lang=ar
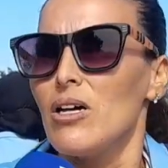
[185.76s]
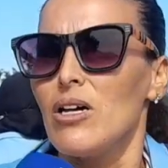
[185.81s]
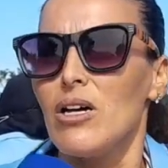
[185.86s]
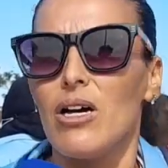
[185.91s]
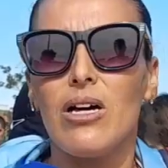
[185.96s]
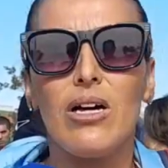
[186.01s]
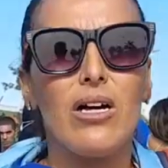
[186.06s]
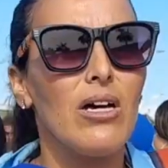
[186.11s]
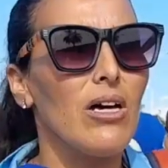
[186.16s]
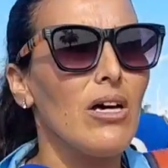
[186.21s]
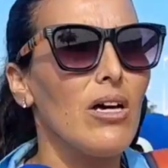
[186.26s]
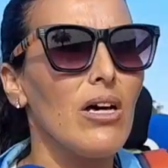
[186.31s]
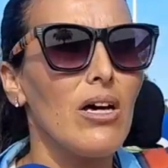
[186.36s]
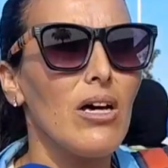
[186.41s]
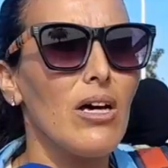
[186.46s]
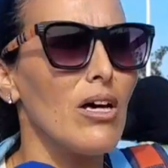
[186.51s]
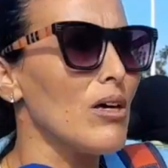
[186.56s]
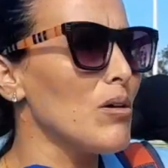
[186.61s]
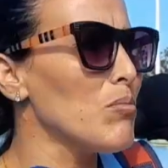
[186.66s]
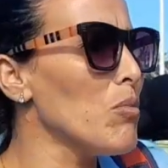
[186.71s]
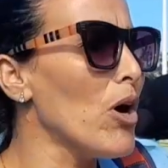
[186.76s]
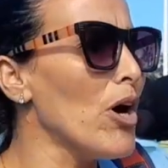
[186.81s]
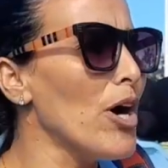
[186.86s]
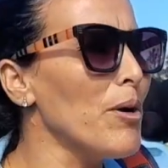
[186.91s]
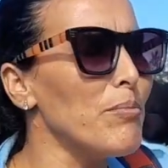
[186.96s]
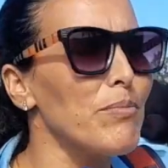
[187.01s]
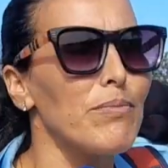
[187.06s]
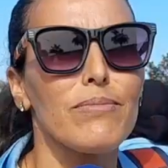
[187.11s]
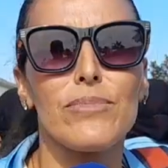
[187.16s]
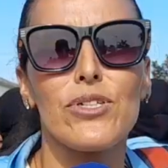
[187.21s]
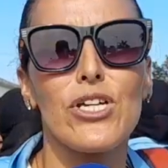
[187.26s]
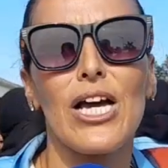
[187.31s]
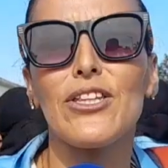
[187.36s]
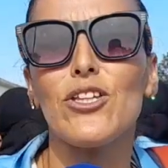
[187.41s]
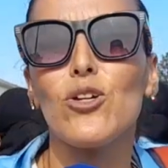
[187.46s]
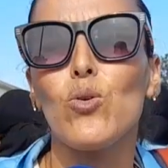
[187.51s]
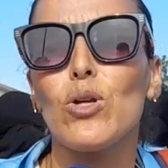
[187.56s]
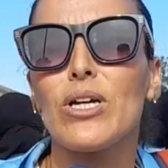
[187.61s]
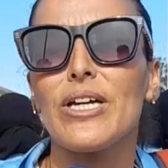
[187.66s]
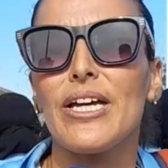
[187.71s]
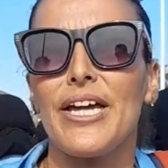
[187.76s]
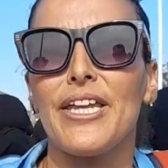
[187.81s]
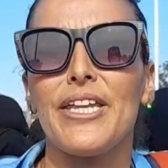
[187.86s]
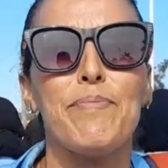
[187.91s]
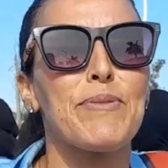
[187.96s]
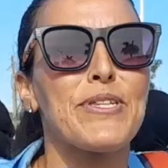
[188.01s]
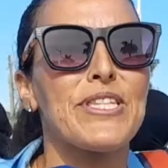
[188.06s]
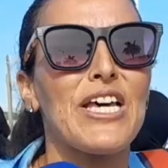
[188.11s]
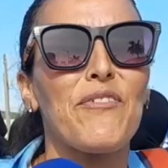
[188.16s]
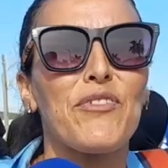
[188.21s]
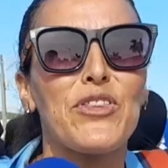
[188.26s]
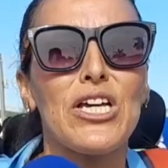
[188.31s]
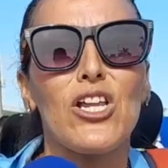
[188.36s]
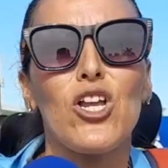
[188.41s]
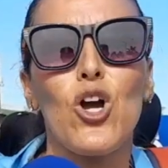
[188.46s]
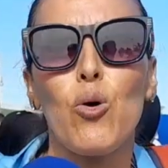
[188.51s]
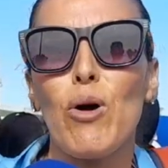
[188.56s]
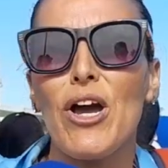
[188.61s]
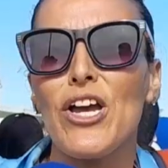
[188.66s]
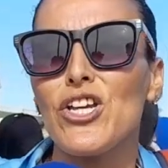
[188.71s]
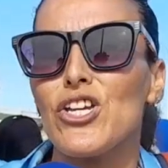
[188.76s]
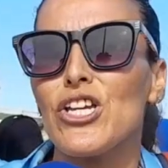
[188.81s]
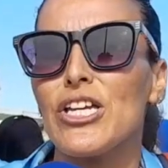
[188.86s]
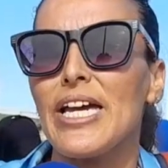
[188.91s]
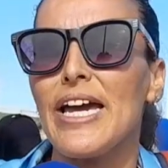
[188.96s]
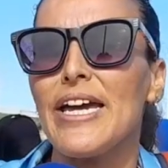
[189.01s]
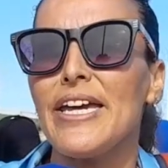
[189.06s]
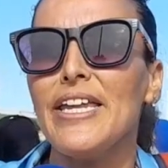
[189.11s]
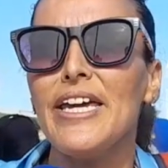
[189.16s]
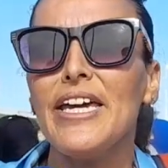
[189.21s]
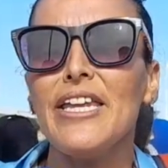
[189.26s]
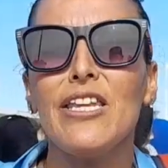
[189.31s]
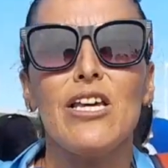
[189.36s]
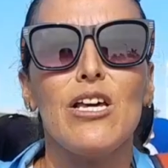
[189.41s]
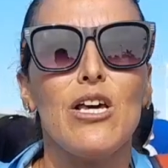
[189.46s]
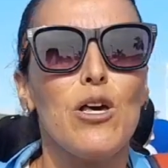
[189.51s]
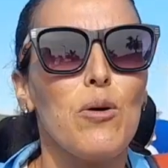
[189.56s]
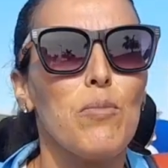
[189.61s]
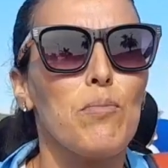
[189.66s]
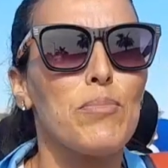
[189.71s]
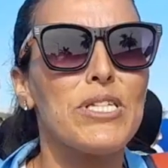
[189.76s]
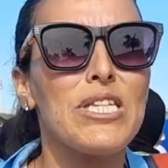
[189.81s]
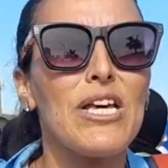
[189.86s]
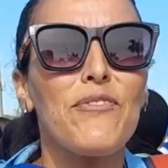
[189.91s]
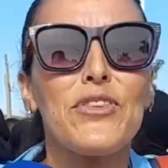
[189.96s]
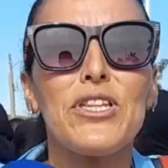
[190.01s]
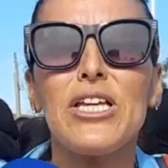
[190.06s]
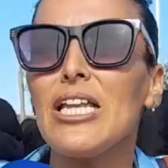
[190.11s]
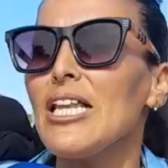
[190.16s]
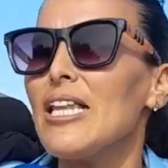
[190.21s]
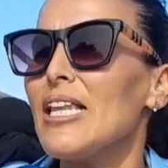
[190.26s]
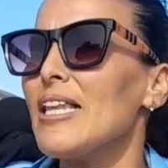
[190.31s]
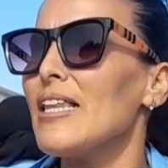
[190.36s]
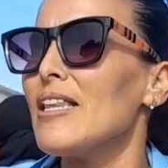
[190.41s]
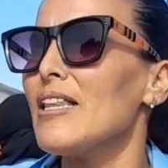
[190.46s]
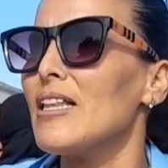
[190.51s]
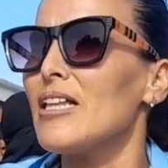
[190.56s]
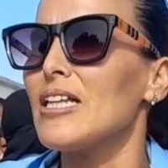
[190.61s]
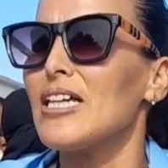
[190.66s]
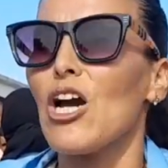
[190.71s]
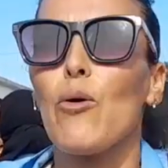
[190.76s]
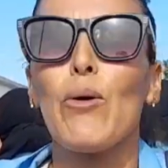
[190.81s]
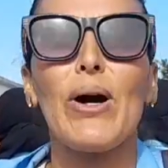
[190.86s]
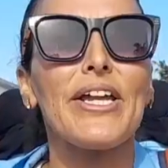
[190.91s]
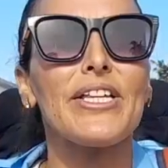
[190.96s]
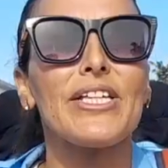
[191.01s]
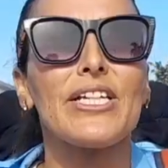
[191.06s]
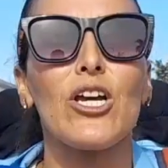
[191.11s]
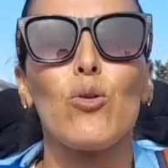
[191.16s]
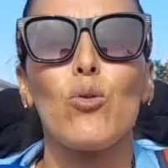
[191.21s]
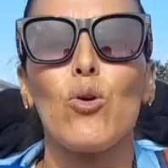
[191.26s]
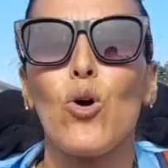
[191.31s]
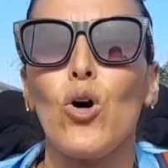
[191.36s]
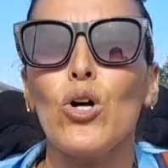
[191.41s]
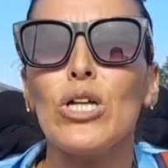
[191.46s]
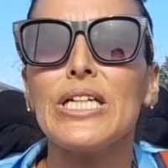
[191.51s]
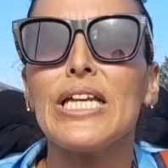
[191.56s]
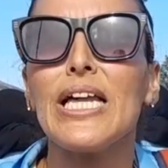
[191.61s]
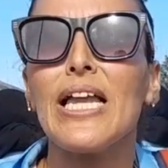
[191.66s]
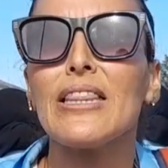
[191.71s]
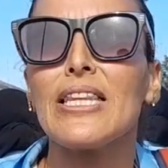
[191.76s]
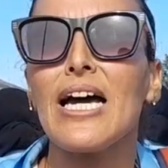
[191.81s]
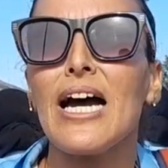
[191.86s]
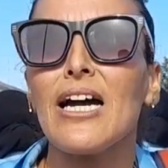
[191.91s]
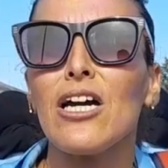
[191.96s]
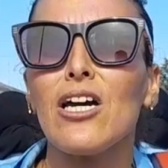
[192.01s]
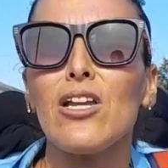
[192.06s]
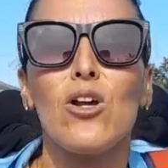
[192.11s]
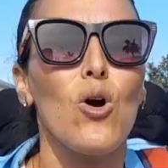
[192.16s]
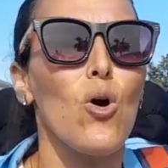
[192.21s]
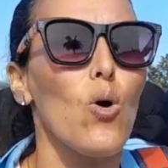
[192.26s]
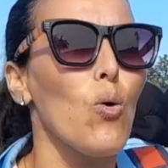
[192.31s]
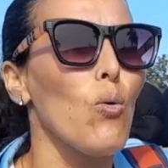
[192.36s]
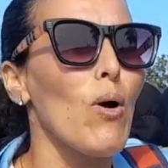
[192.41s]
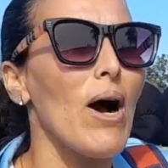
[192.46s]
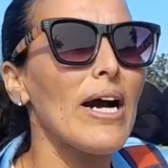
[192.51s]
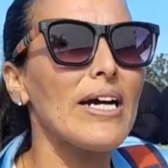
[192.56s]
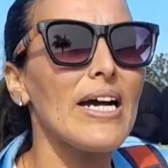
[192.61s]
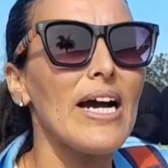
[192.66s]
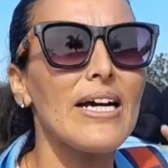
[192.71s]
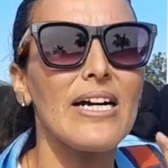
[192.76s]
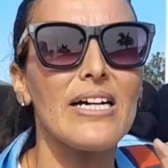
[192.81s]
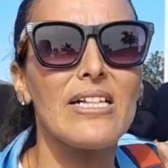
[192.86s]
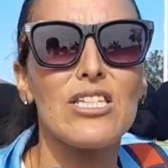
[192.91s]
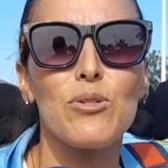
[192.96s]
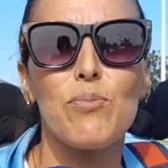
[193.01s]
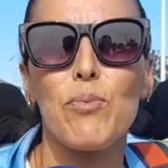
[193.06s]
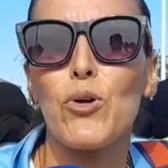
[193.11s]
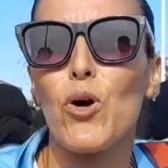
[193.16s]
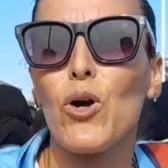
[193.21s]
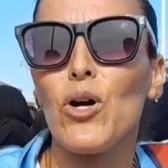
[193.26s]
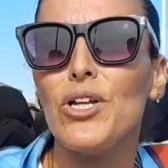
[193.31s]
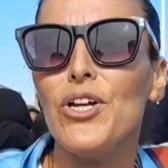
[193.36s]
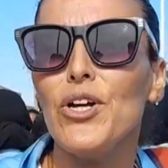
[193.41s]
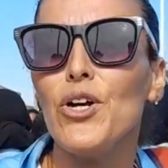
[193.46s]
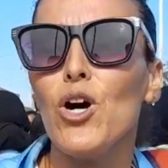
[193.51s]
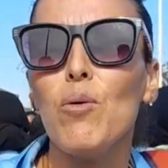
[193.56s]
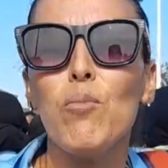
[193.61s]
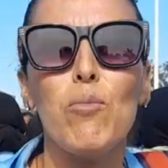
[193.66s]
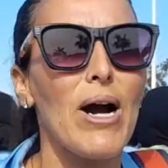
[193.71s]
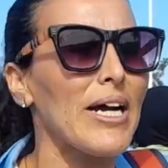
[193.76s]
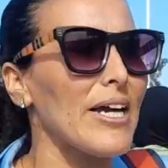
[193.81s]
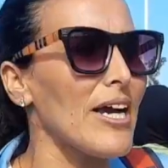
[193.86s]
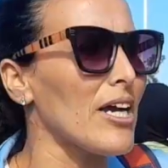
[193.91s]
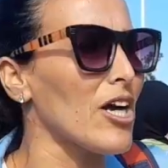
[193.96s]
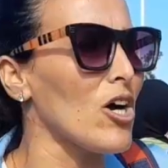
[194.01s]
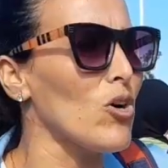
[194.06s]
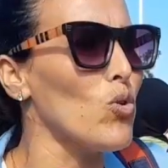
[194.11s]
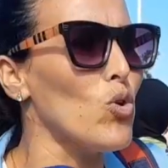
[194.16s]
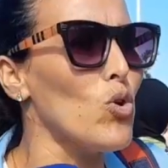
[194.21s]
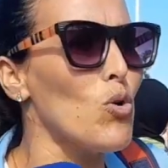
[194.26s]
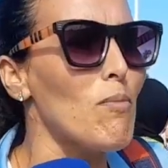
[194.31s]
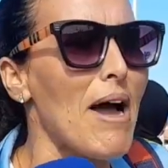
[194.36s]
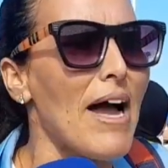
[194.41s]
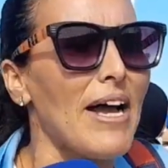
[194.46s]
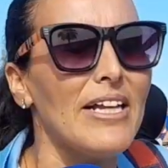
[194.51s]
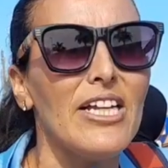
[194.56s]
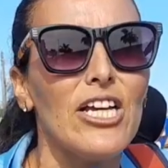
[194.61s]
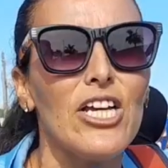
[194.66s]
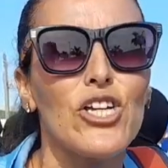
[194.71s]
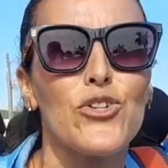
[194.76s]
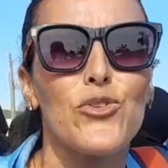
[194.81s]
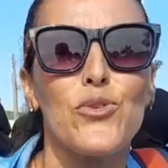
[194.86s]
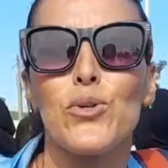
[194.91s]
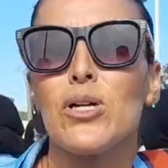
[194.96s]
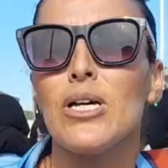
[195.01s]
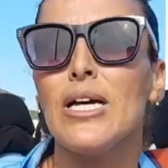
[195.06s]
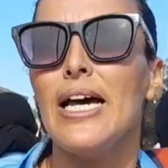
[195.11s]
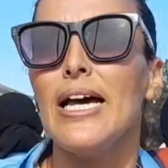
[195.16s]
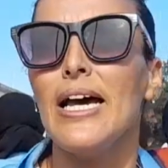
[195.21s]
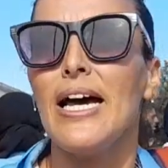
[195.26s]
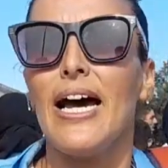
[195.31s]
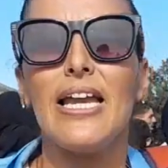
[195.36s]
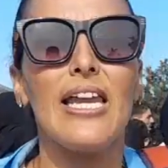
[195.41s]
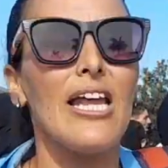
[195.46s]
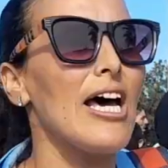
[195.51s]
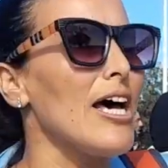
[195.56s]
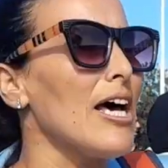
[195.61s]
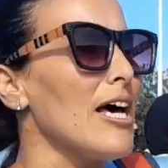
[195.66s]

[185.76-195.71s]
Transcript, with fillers: المهم آه اش غادي نقول لك يعني بزاف ديال الحوايج كاينين بزاف ديال الكوارث كيوقعوا لنا لداخل وهكا كنصبروا عليهم وهكا كنقولوا معليش على